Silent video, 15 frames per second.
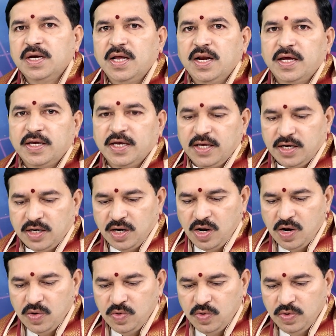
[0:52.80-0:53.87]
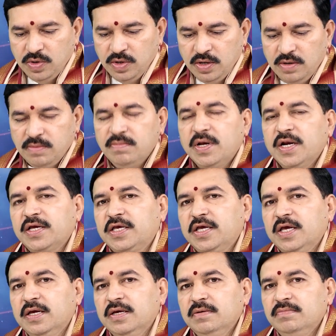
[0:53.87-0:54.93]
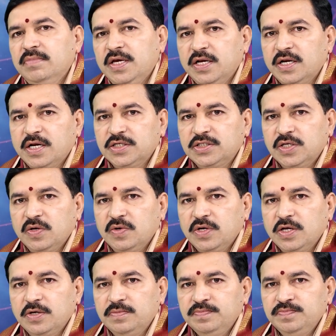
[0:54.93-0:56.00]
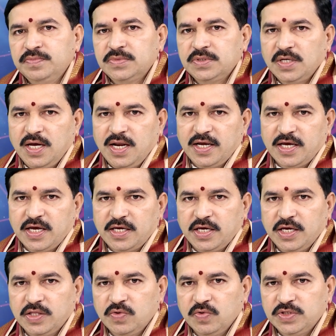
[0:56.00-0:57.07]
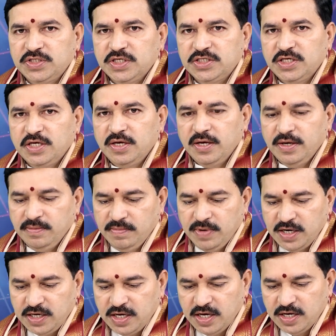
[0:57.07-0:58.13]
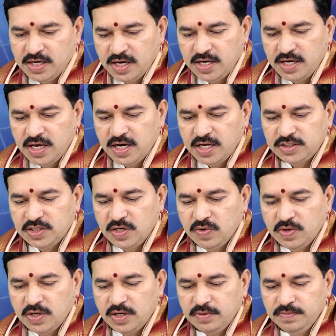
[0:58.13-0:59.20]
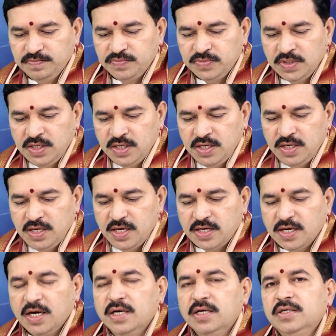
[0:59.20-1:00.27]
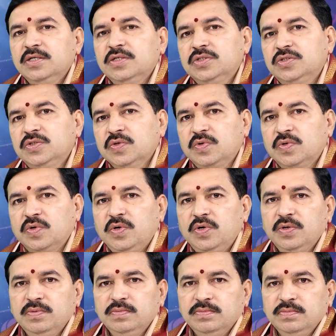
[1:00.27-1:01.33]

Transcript: అలాగే రాహు మనకి మీనరాశిలో ఉన్నారు అలాగే కేతు వచ్చేసి మనకి కన్యారాశిలో ఉన్నారు ఇక శుక్రుడు